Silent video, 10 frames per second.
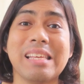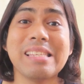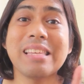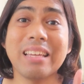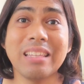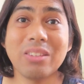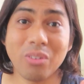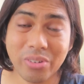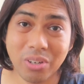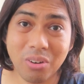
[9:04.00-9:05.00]
isang
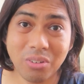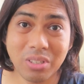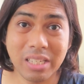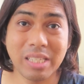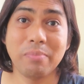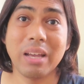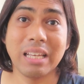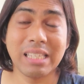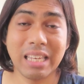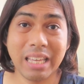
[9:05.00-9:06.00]
endocrinologist para
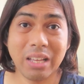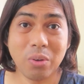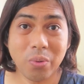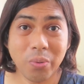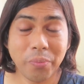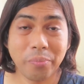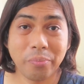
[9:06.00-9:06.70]
sa leeng ko,